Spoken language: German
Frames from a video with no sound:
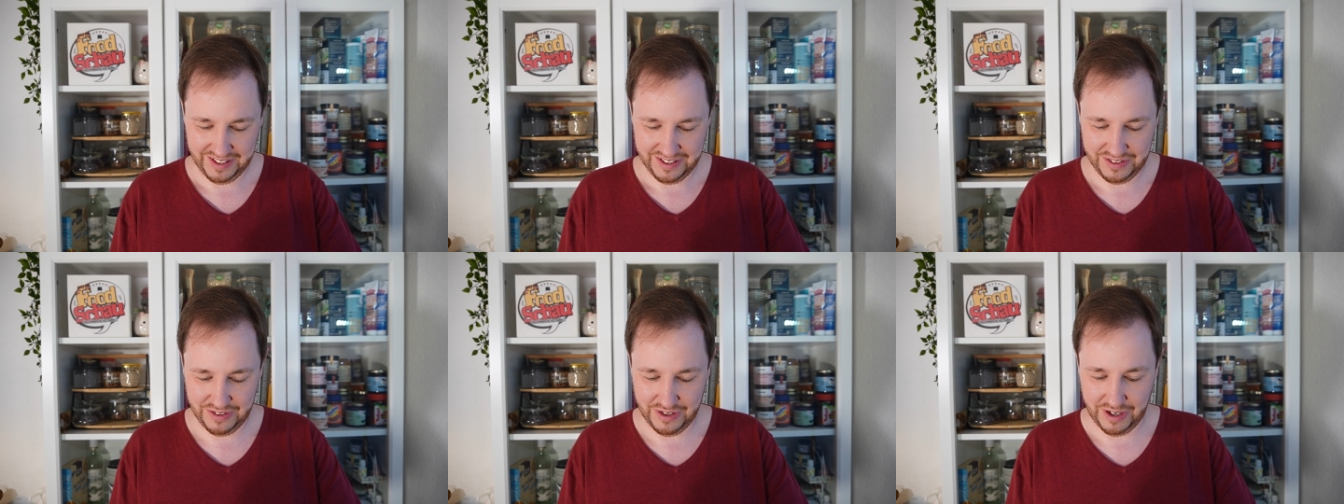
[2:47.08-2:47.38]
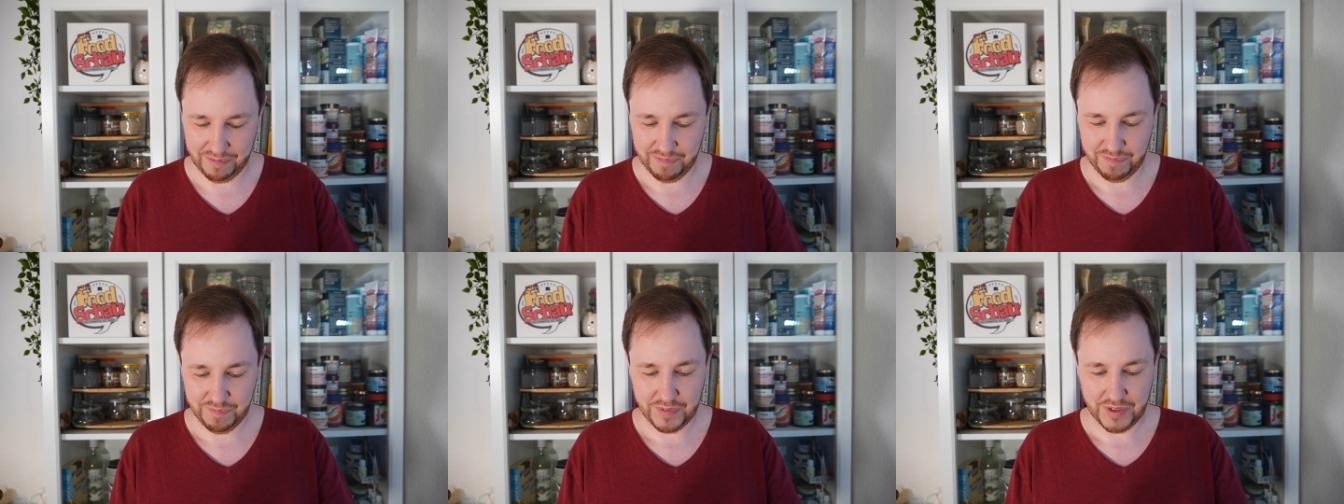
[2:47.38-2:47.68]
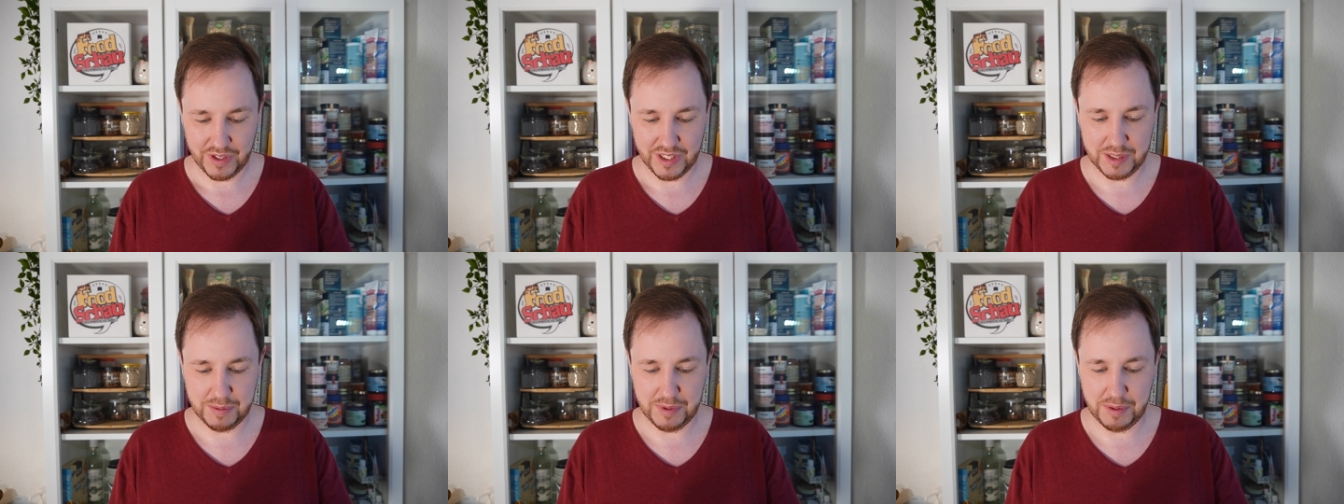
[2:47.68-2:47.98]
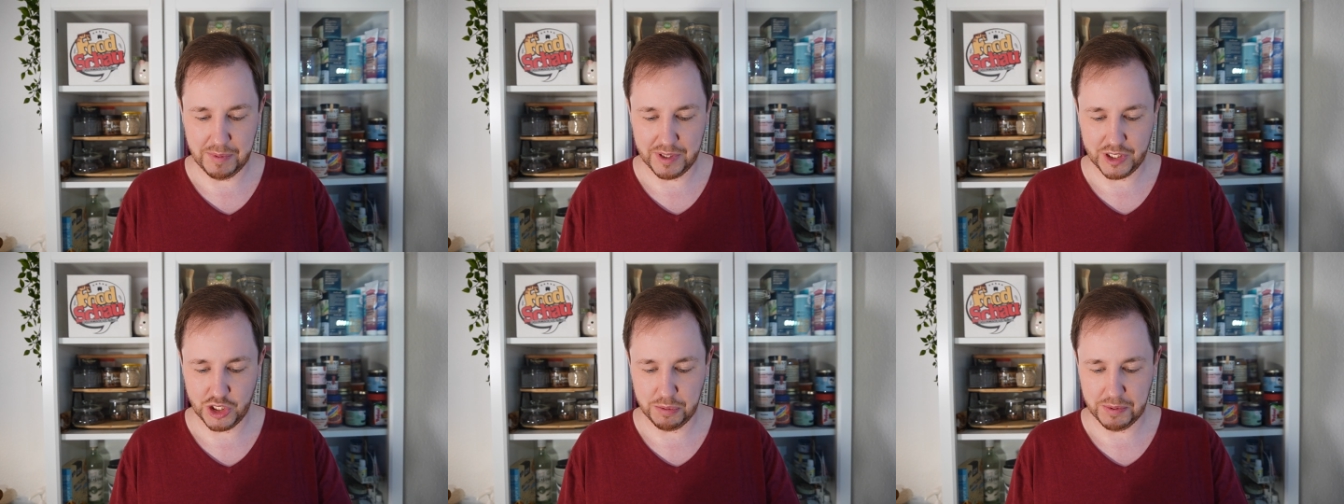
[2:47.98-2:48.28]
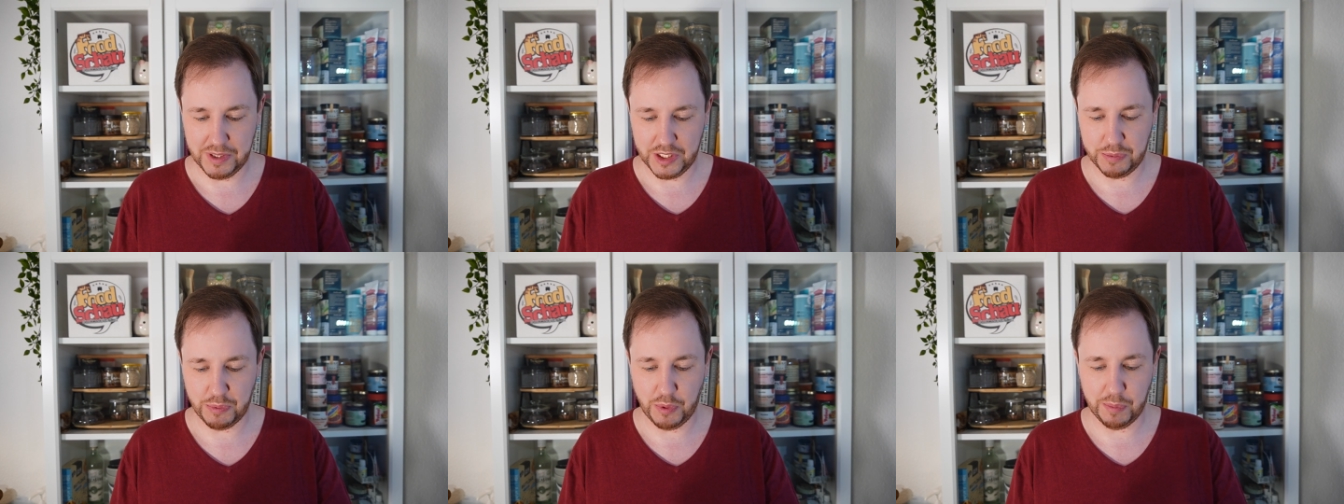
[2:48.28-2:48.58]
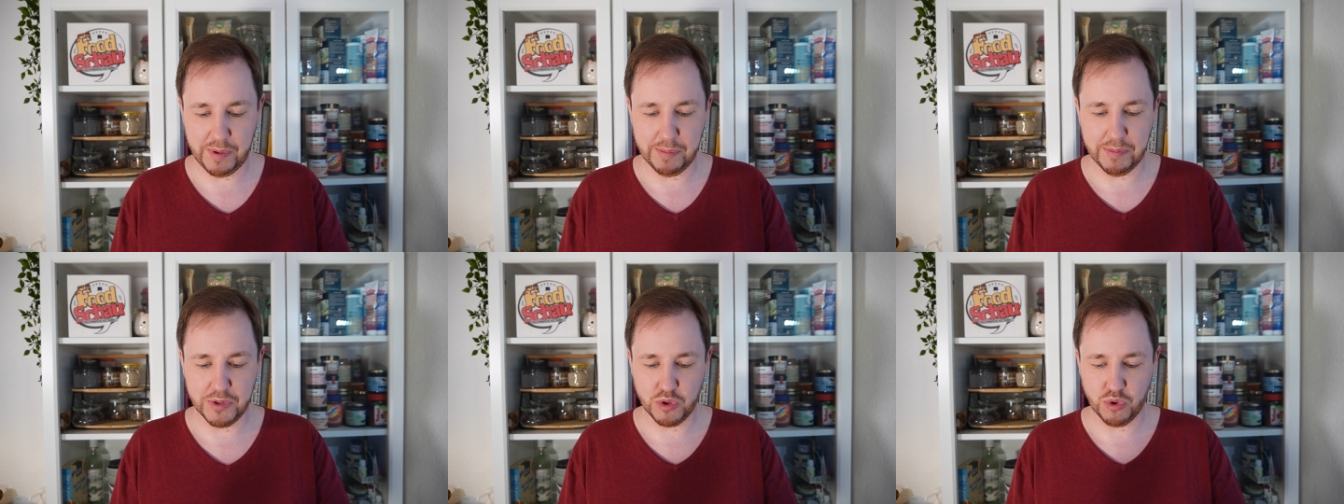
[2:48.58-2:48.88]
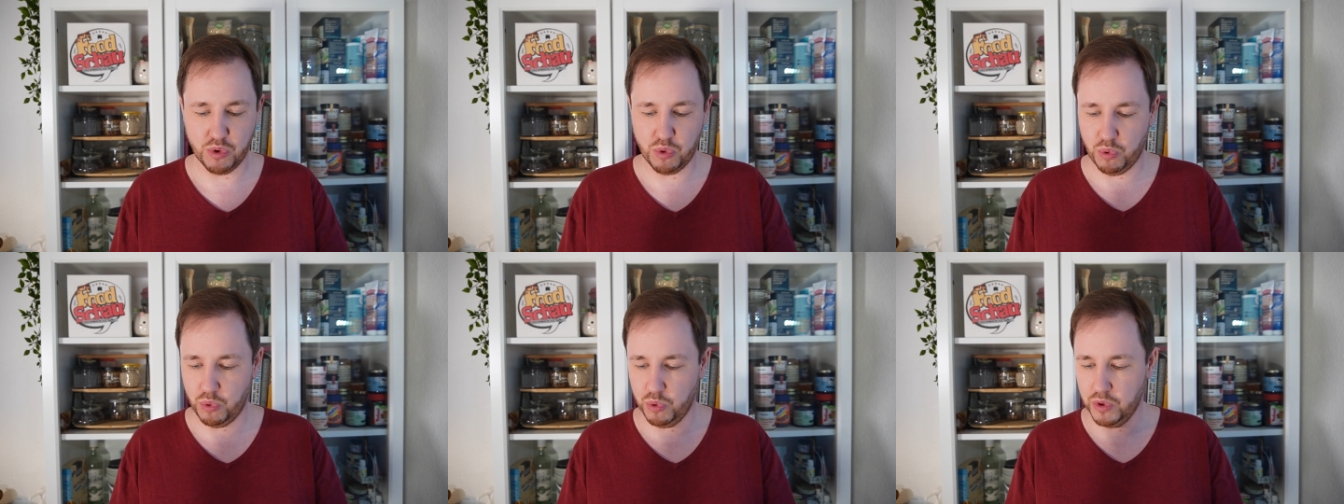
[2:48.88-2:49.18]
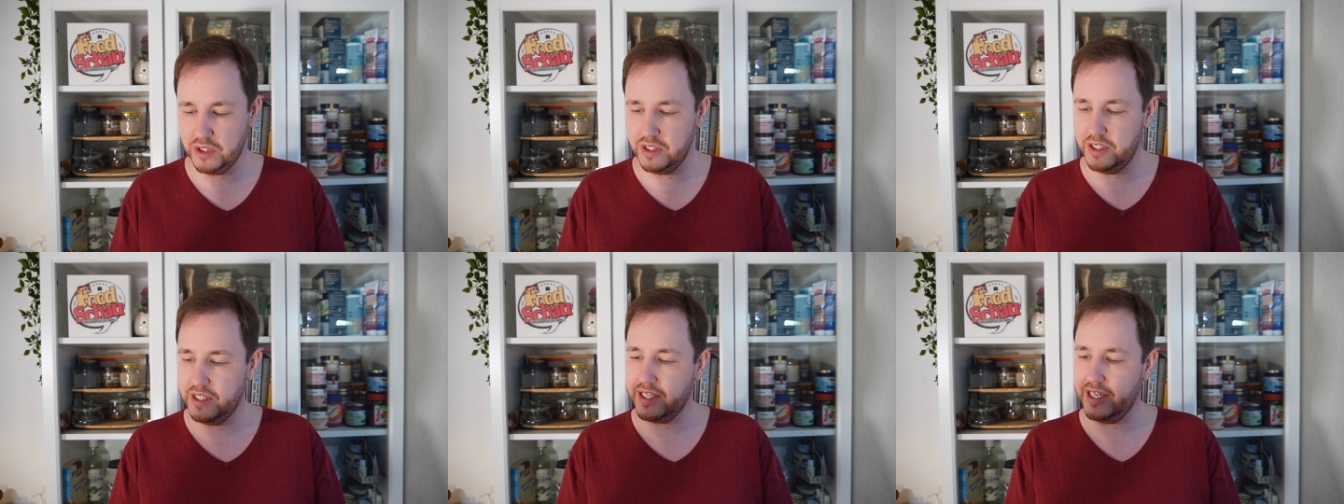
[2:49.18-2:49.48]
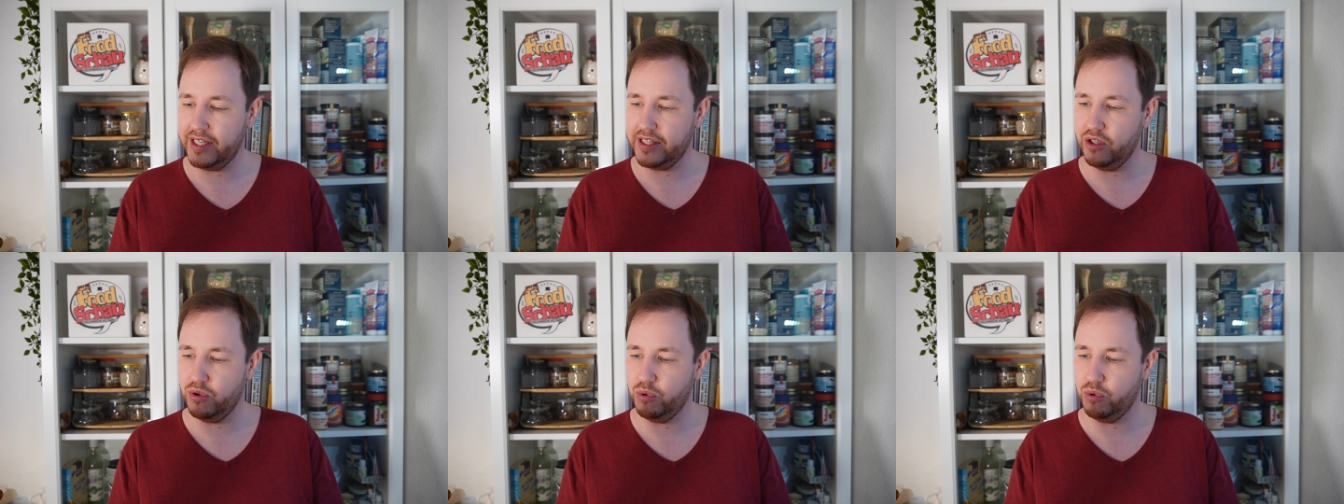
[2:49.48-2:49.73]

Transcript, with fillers: Ja, Jetzt bin ich mal gespannt. Ich probiere mal so einen roten direkt.